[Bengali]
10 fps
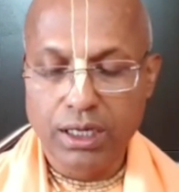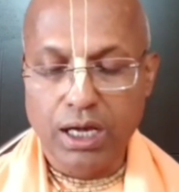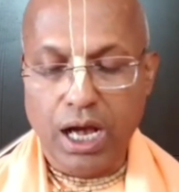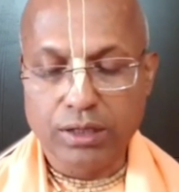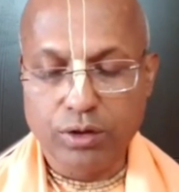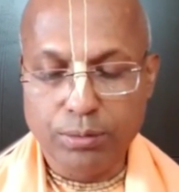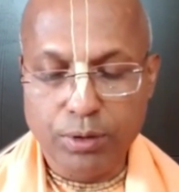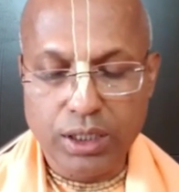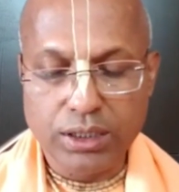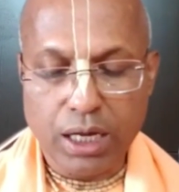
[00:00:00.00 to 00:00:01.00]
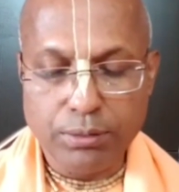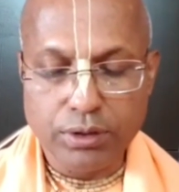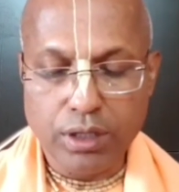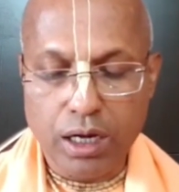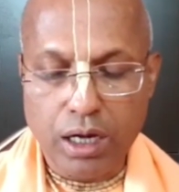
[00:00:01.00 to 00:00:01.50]
এত বলি
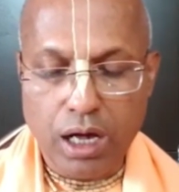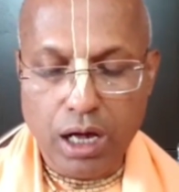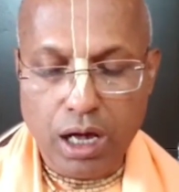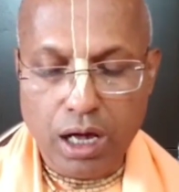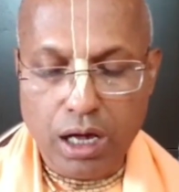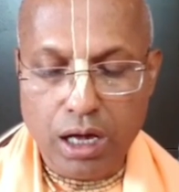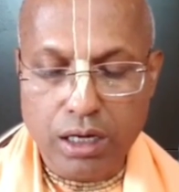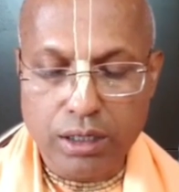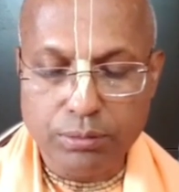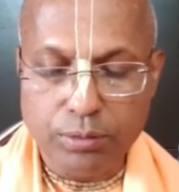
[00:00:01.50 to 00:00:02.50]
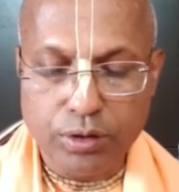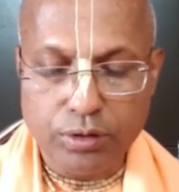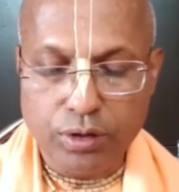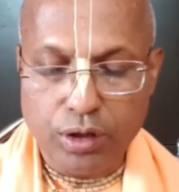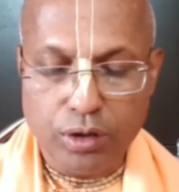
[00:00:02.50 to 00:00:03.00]
দামোদার
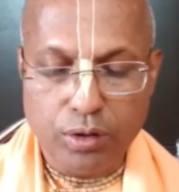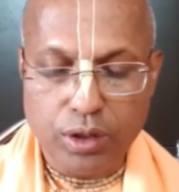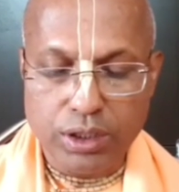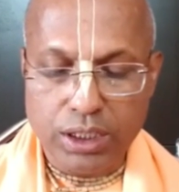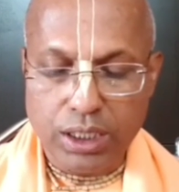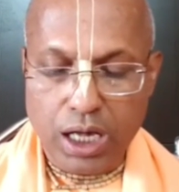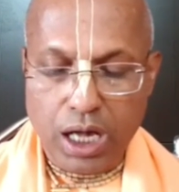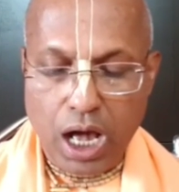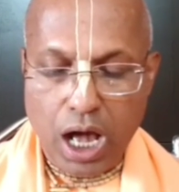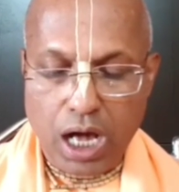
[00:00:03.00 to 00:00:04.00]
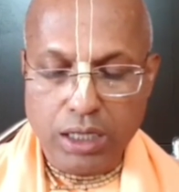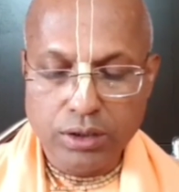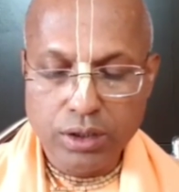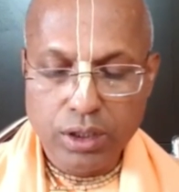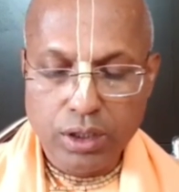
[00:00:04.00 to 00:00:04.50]
মন্ন হইলা
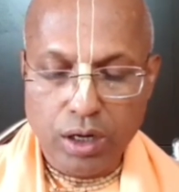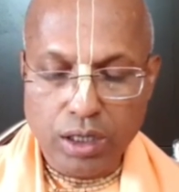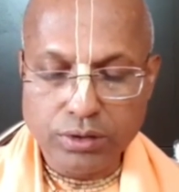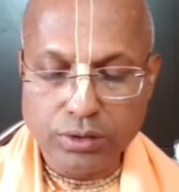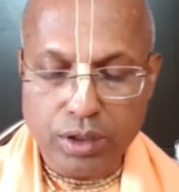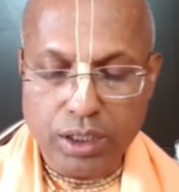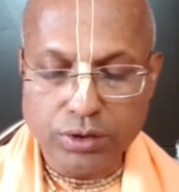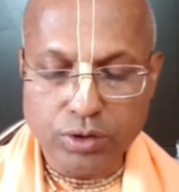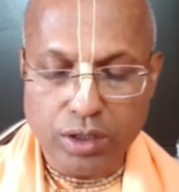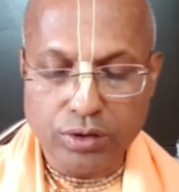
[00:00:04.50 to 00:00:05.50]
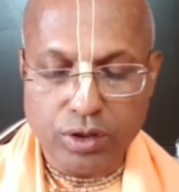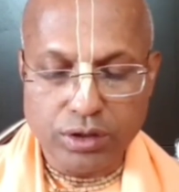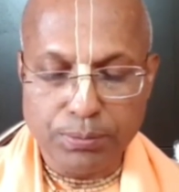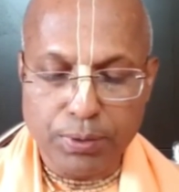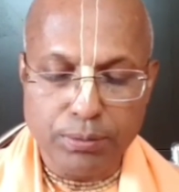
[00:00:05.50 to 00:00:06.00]
অন্তরে সন্তোষ
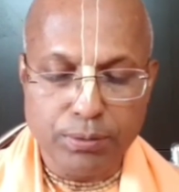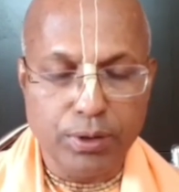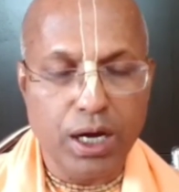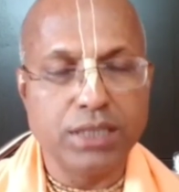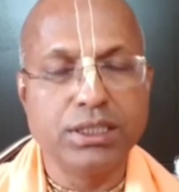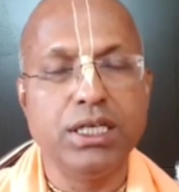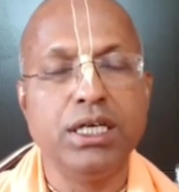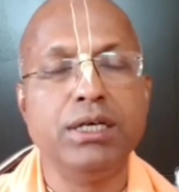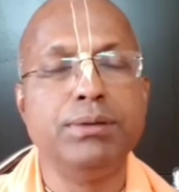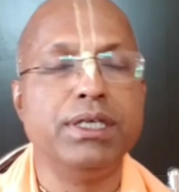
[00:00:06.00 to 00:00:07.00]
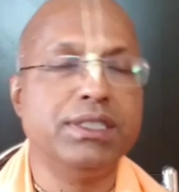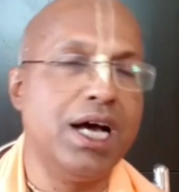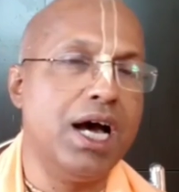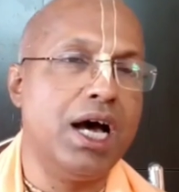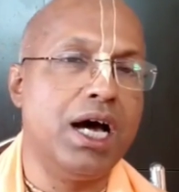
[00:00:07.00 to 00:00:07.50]
প্রভু হাসি
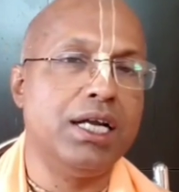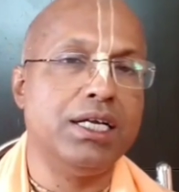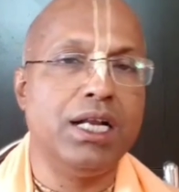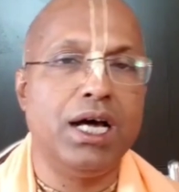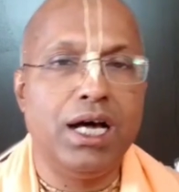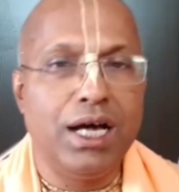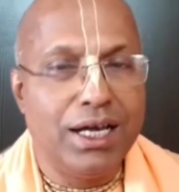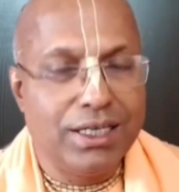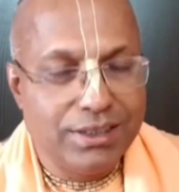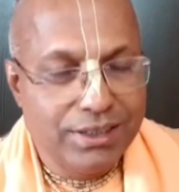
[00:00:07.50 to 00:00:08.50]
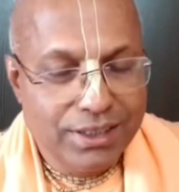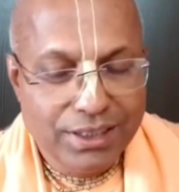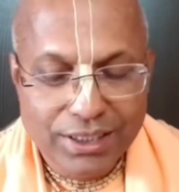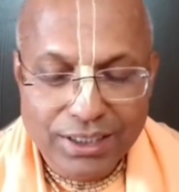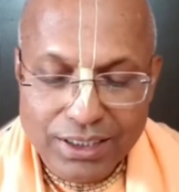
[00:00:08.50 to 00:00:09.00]
বেচারিলা
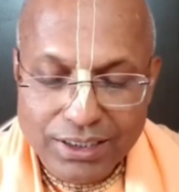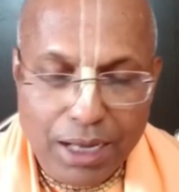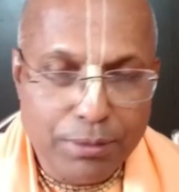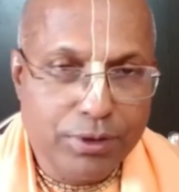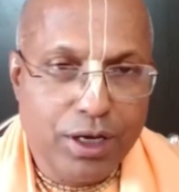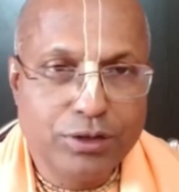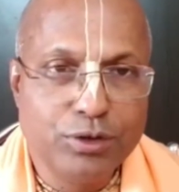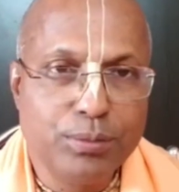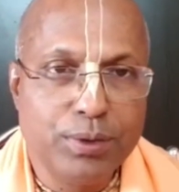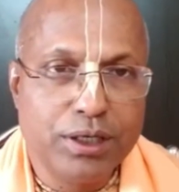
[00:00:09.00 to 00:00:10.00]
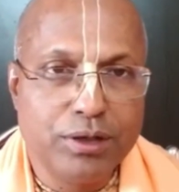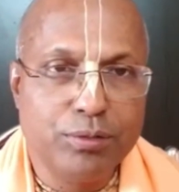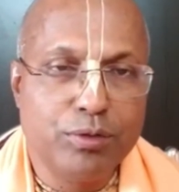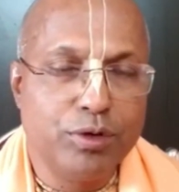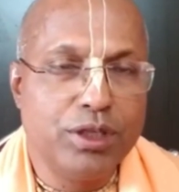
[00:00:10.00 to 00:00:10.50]
দামোদার চুপ
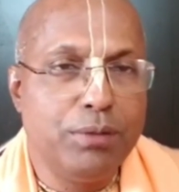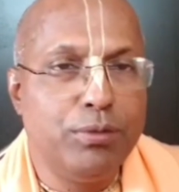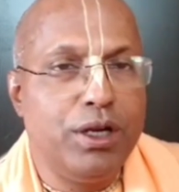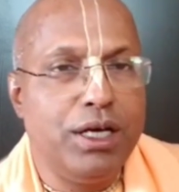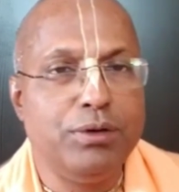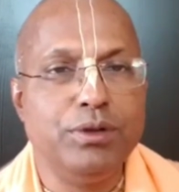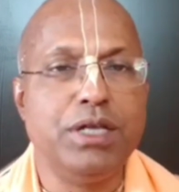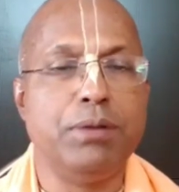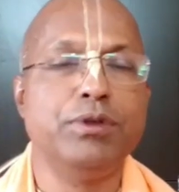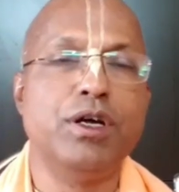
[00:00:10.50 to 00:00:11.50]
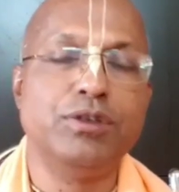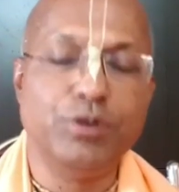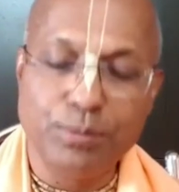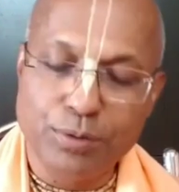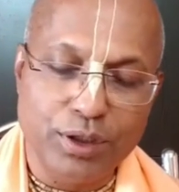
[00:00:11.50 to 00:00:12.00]
কথা বলে দামোদার চুপ
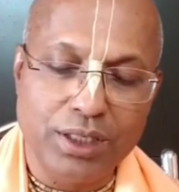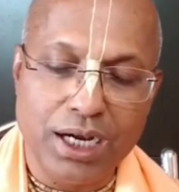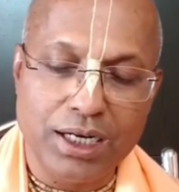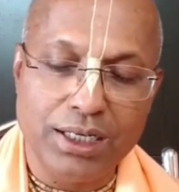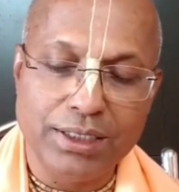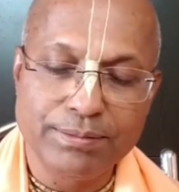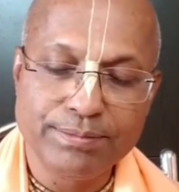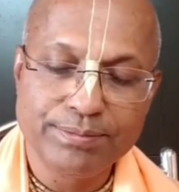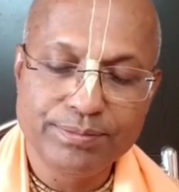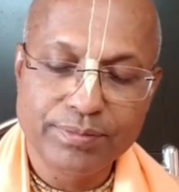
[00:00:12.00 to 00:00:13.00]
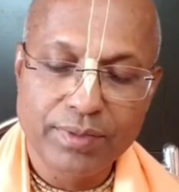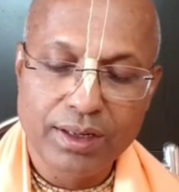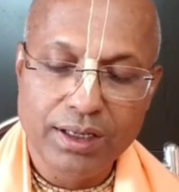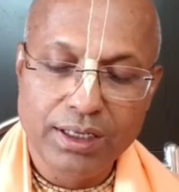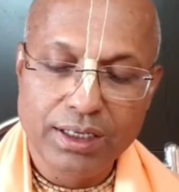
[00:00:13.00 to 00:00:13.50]
করে থাকলেন
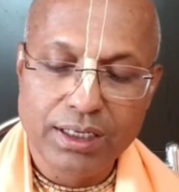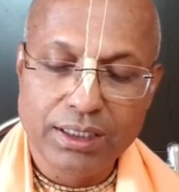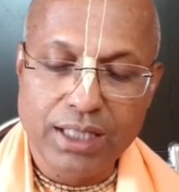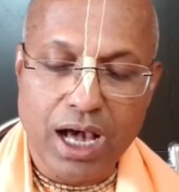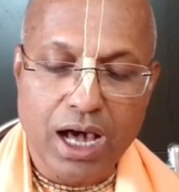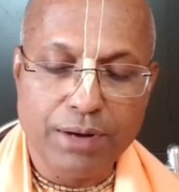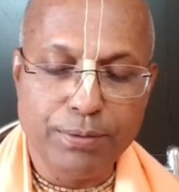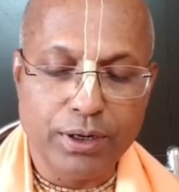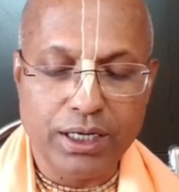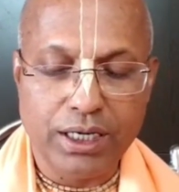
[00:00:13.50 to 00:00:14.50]
তারপরে